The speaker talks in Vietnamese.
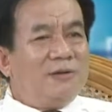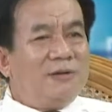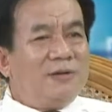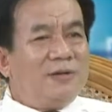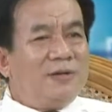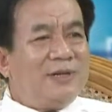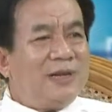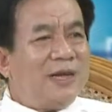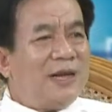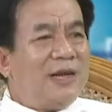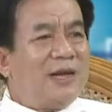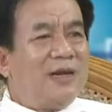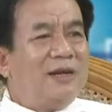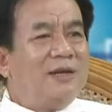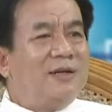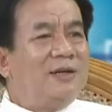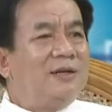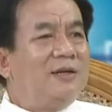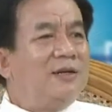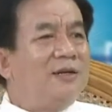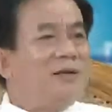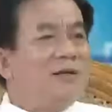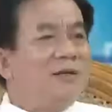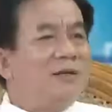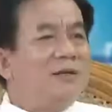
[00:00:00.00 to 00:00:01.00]
nặng
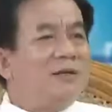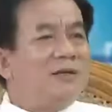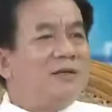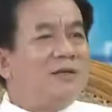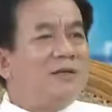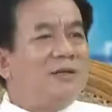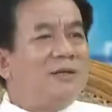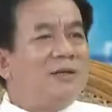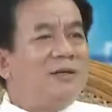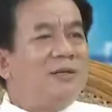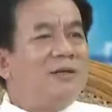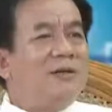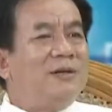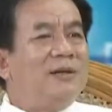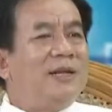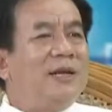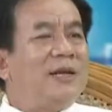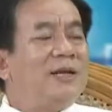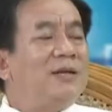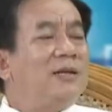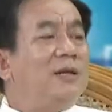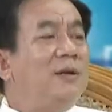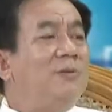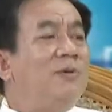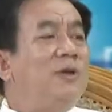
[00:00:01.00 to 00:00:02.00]
thường thường nặng
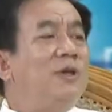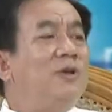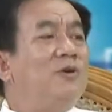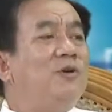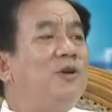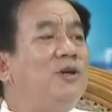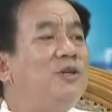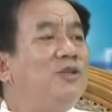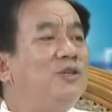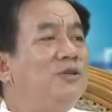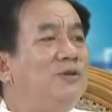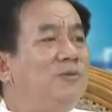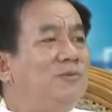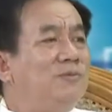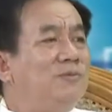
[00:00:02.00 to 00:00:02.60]
trong giai đoạn hết sốt